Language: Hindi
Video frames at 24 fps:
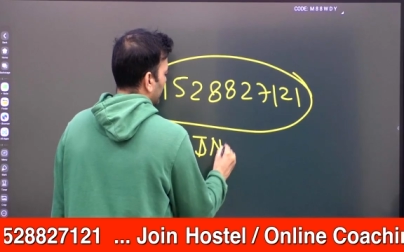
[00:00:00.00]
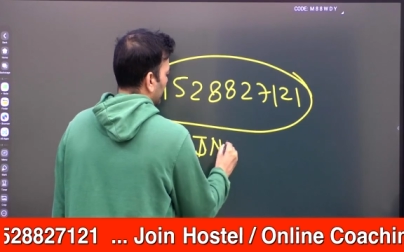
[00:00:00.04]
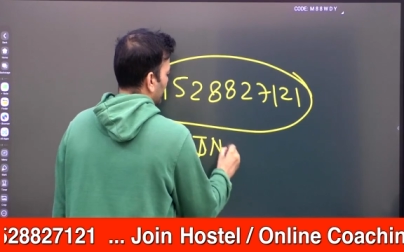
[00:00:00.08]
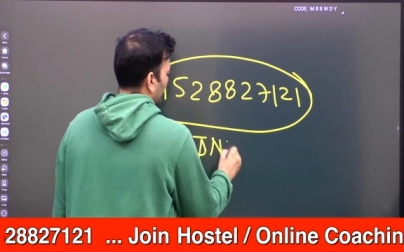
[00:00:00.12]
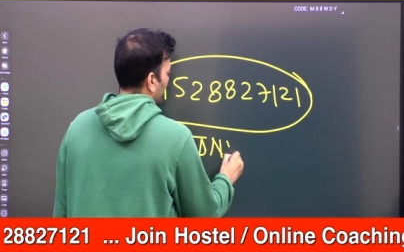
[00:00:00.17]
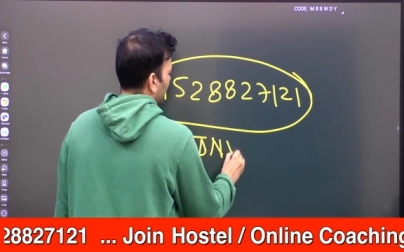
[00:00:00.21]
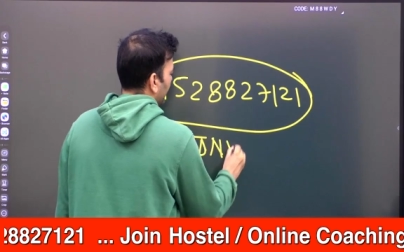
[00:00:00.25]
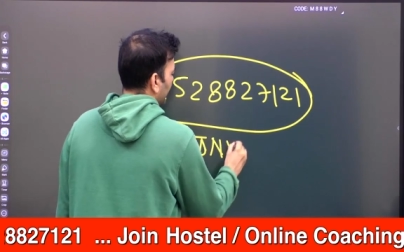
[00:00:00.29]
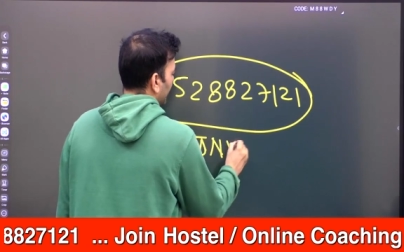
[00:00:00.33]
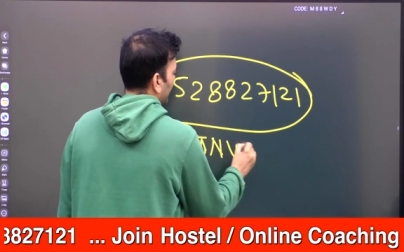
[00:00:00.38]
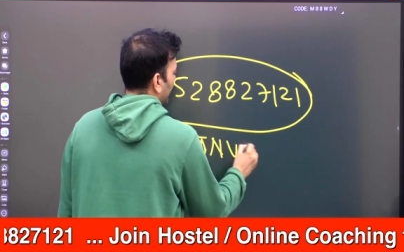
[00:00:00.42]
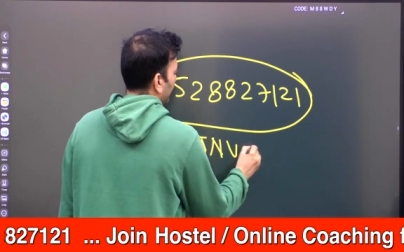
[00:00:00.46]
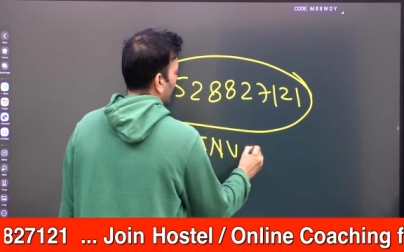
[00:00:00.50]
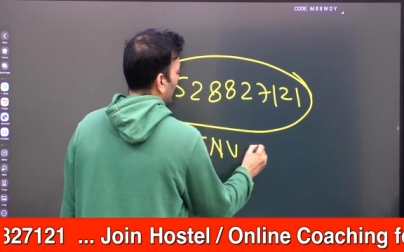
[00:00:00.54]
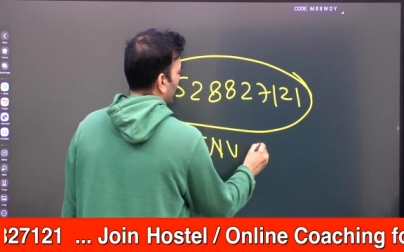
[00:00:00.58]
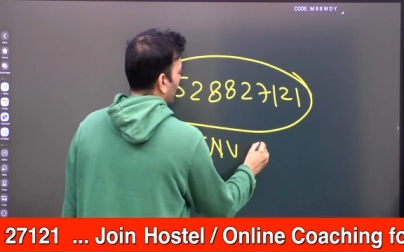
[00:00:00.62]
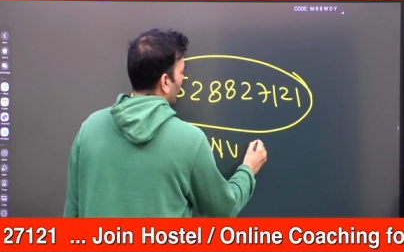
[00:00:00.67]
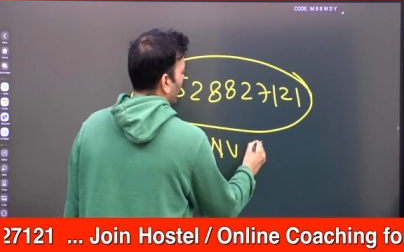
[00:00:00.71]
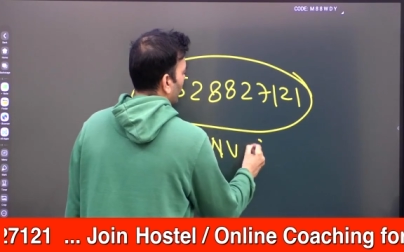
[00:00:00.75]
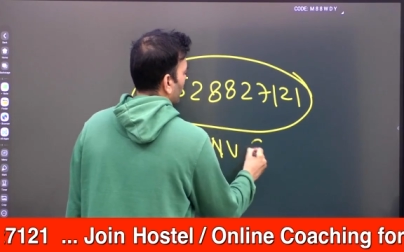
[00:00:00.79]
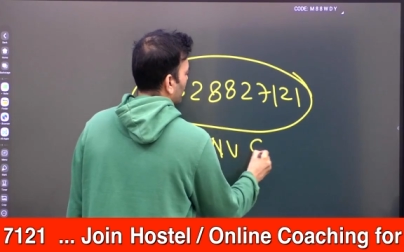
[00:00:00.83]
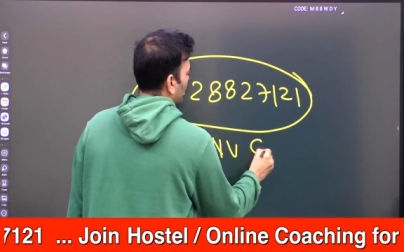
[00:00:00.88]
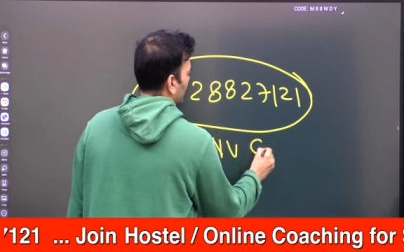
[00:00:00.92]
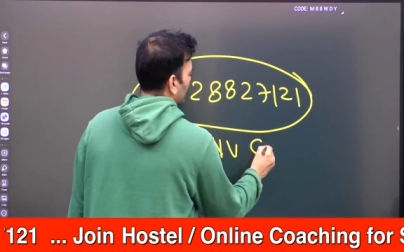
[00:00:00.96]
जीएनवी
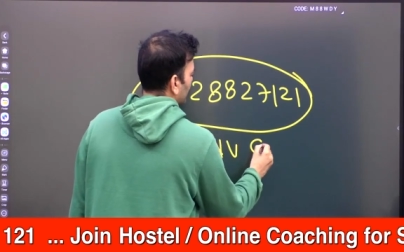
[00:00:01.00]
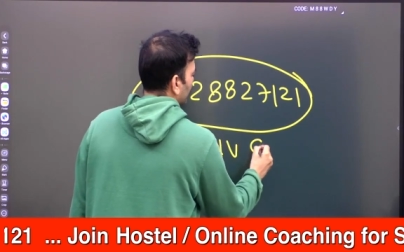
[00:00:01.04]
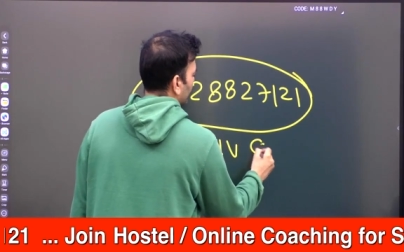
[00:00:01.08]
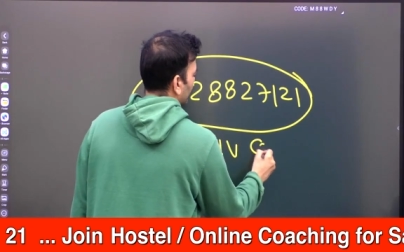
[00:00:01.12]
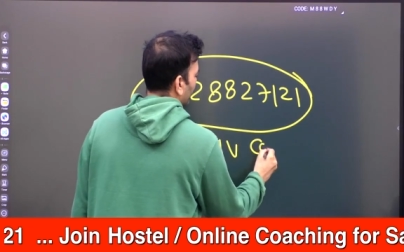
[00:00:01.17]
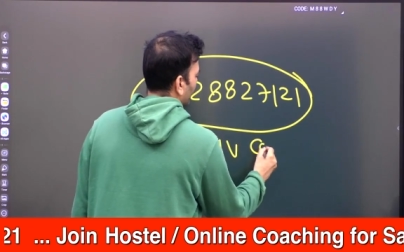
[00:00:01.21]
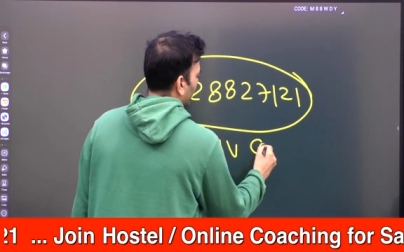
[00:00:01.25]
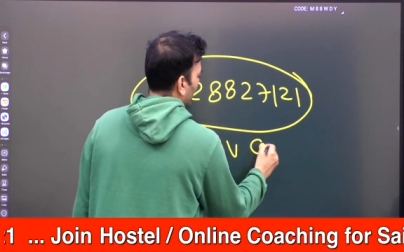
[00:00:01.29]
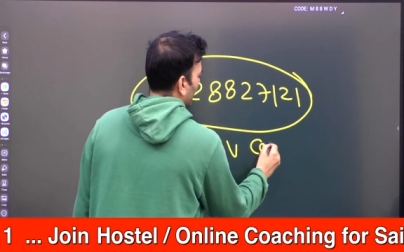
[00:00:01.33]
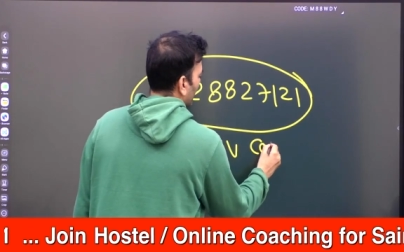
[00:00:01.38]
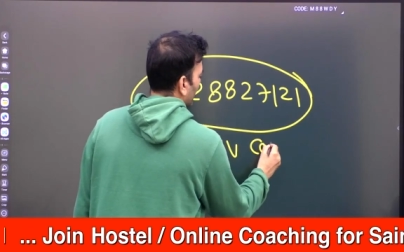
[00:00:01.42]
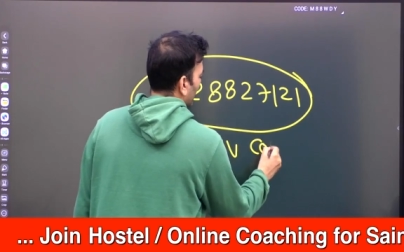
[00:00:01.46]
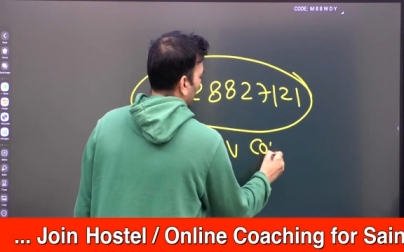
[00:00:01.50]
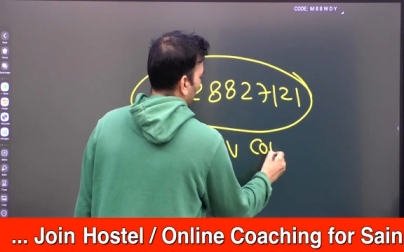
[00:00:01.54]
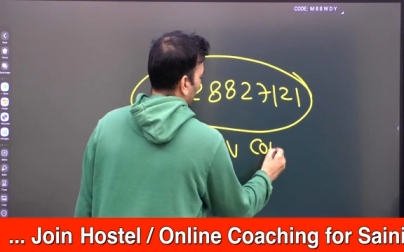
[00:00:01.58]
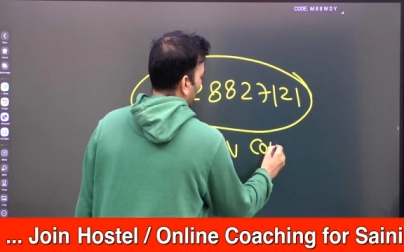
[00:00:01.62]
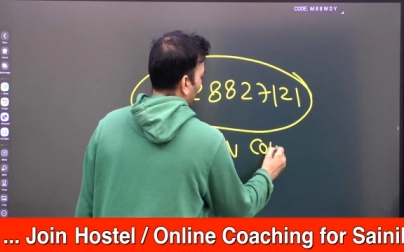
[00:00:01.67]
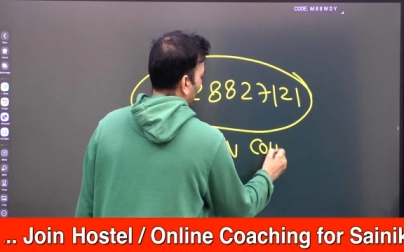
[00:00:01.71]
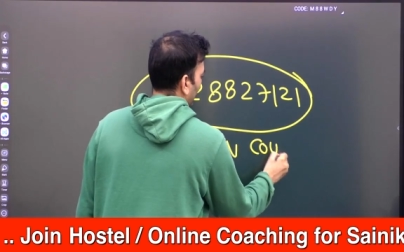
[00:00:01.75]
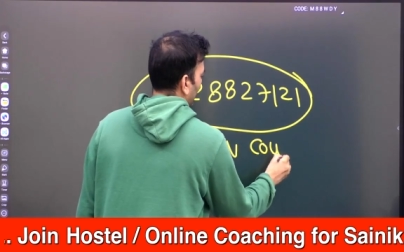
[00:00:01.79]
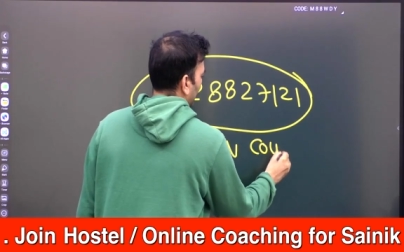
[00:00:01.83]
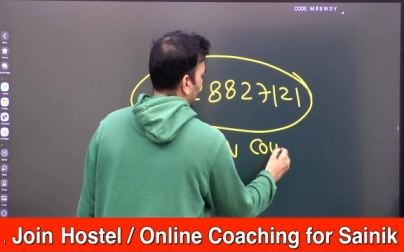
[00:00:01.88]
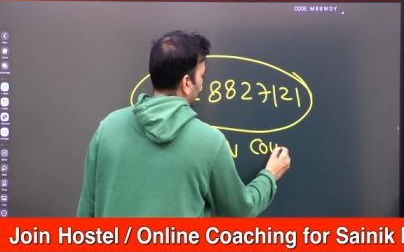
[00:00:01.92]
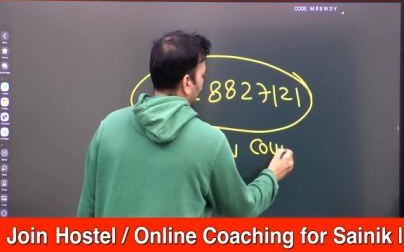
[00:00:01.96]
कोर्स
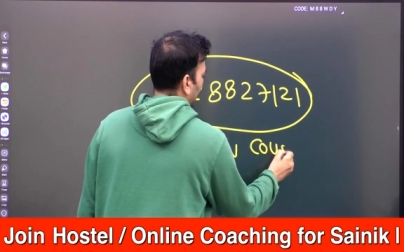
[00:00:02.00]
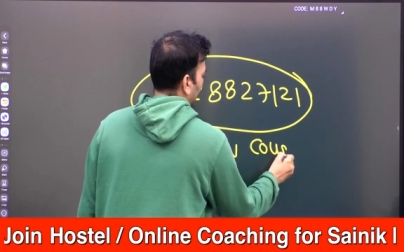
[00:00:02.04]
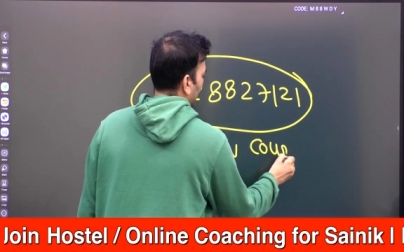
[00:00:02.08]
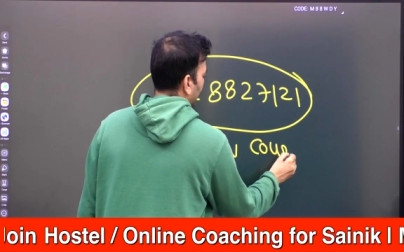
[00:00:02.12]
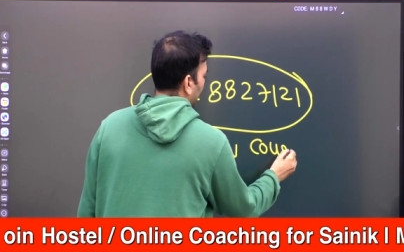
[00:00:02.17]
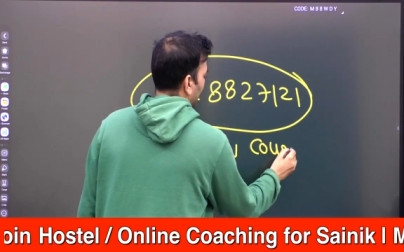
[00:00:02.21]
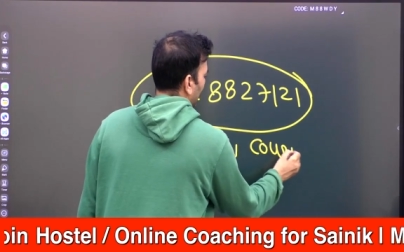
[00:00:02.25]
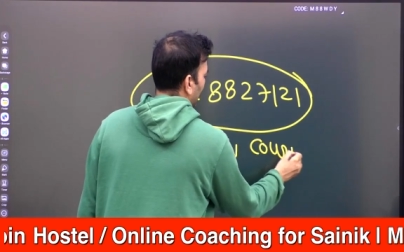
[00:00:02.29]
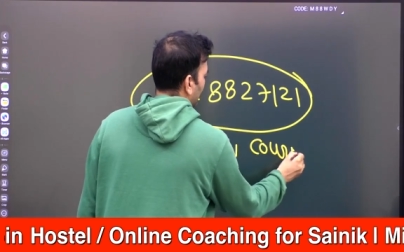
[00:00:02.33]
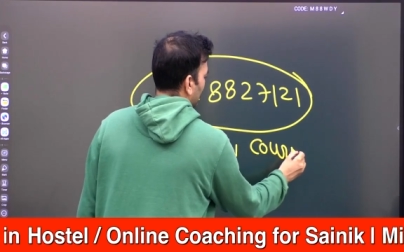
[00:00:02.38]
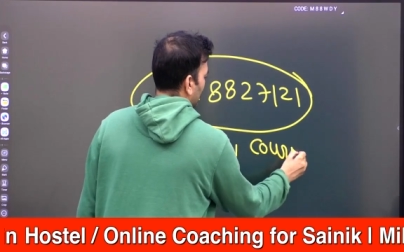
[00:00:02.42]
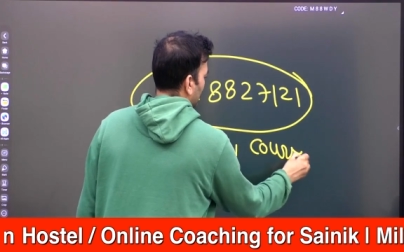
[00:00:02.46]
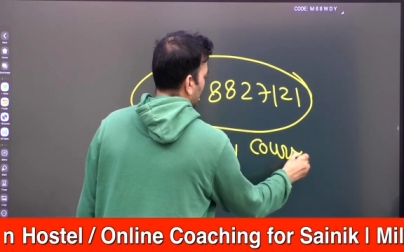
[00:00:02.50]
हमारी टीम आपसे